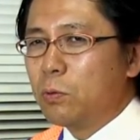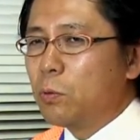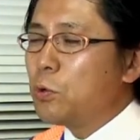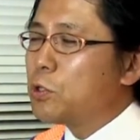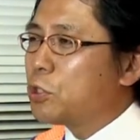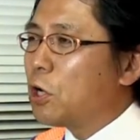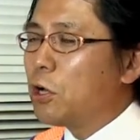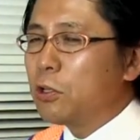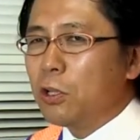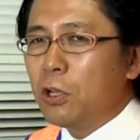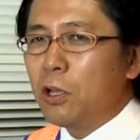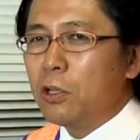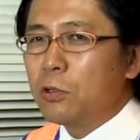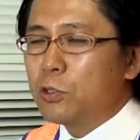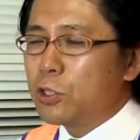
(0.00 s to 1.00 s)
これじゃあね
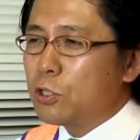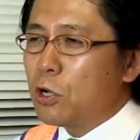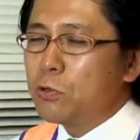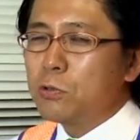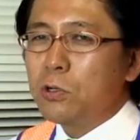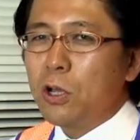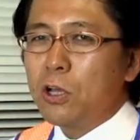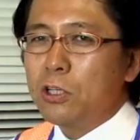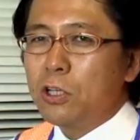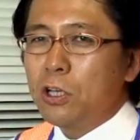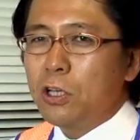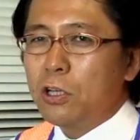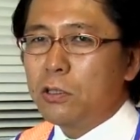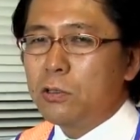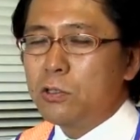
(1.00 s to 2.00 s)
規格外
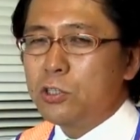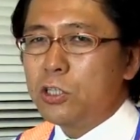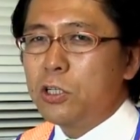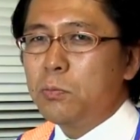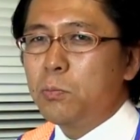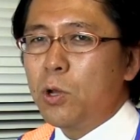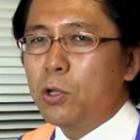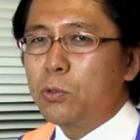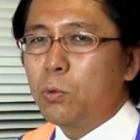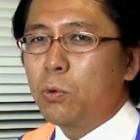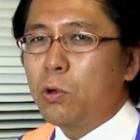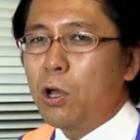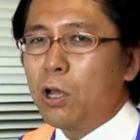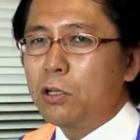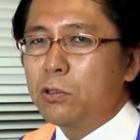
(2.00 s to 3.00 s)
品新米
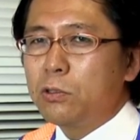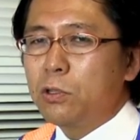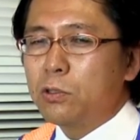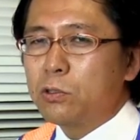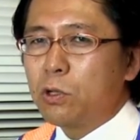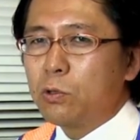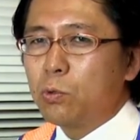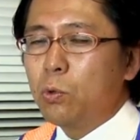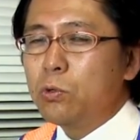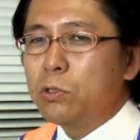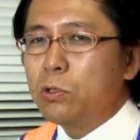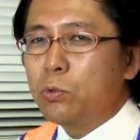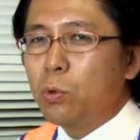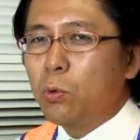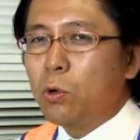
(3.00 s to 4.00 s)
取っ替えるんですか当
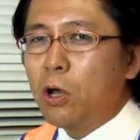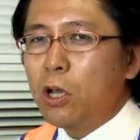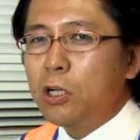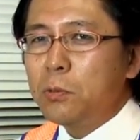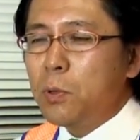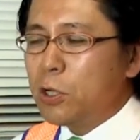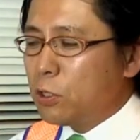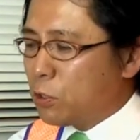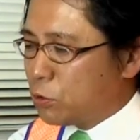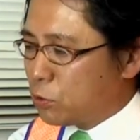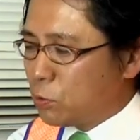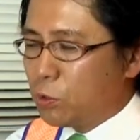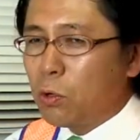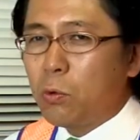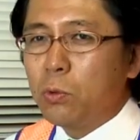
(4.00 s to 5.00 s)
然取っ替えるべきで
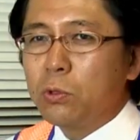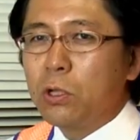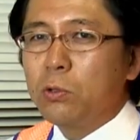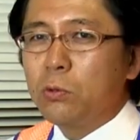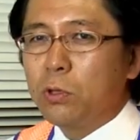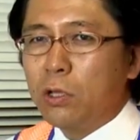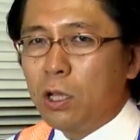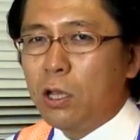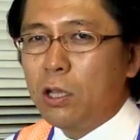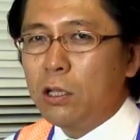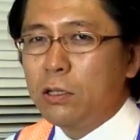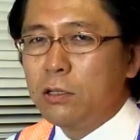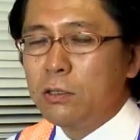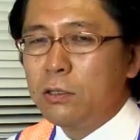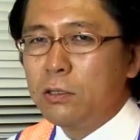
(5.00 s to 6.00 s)
すよねこんなのね
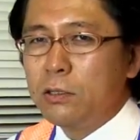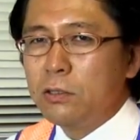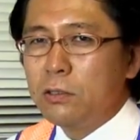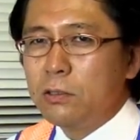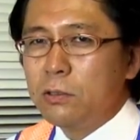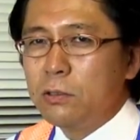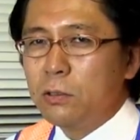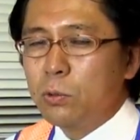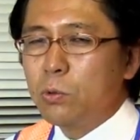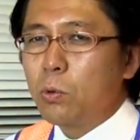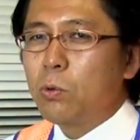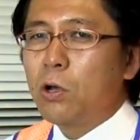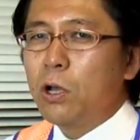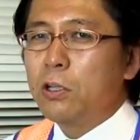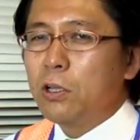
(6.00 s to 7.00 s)

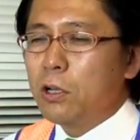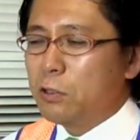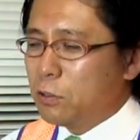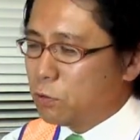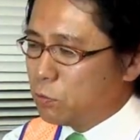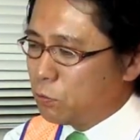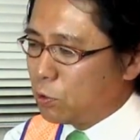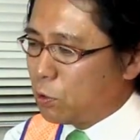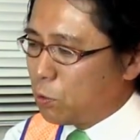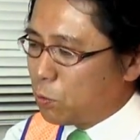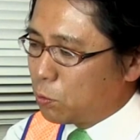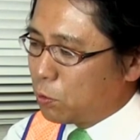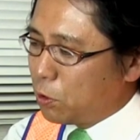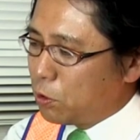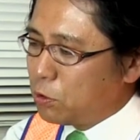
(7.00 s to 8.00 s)
取っ替えないんですよなんか
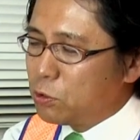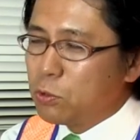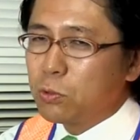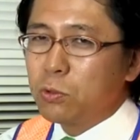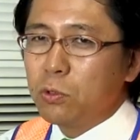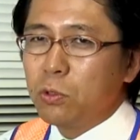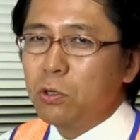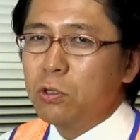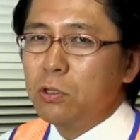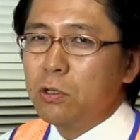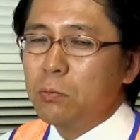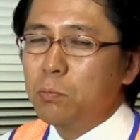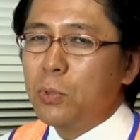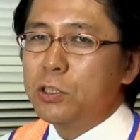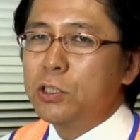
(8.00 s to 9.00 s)
この辺にちょっと
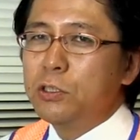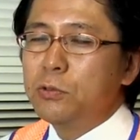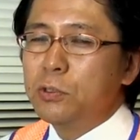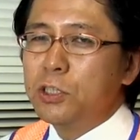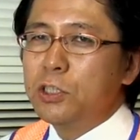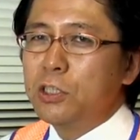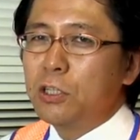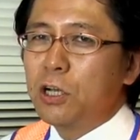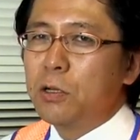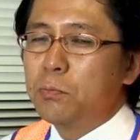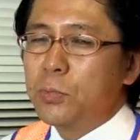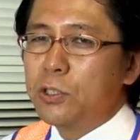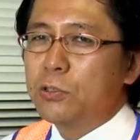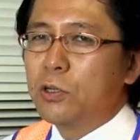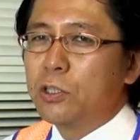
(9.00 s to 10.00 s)
増し釣りして
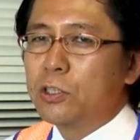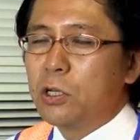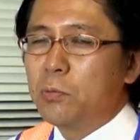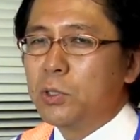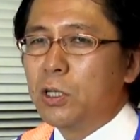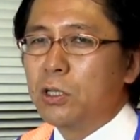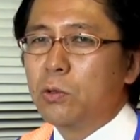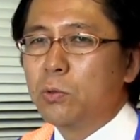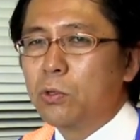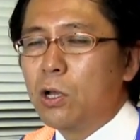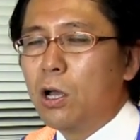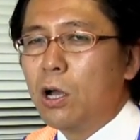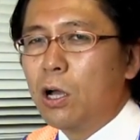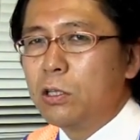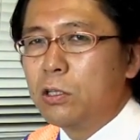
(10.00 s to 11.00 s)
勘弁してくださいみたいなこと
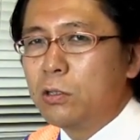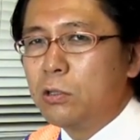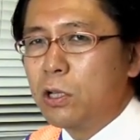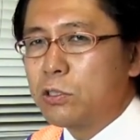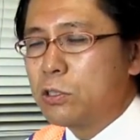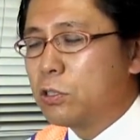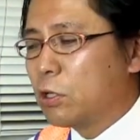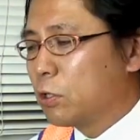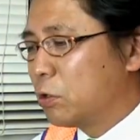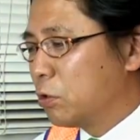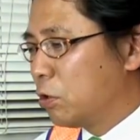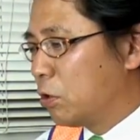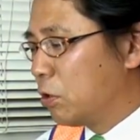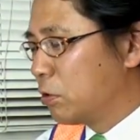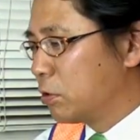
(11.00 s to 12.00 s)
考えてるらしいんだけ
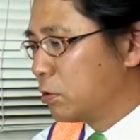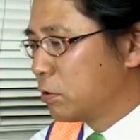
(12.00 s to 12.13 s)
ど